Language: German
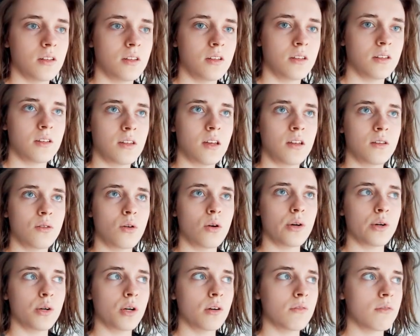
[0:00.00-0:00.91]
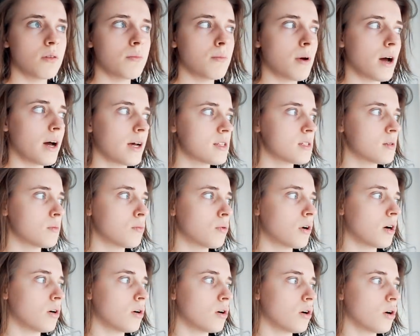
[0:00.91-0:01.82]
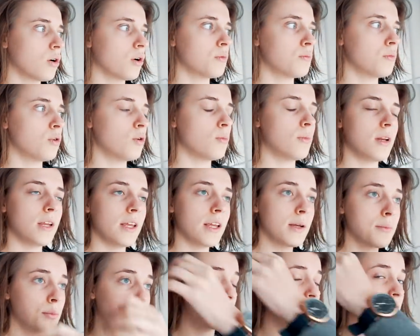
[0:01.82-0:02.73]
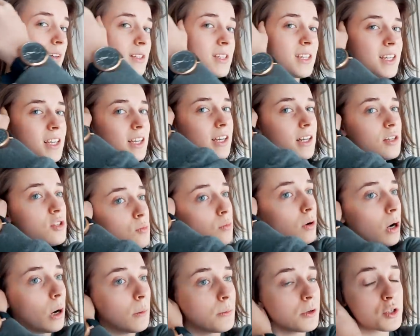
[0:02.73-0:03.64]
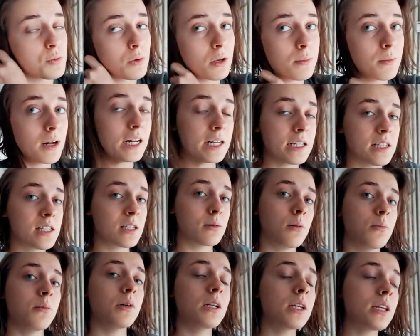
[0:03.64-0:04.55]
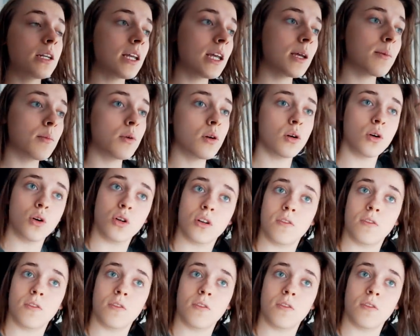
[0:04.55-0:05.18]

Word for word: ich dann doch irgendwie Maße brauche und mir überlegen muss, was ich denn jetzt überhaupt aus meinem alten Zimmer mitnehme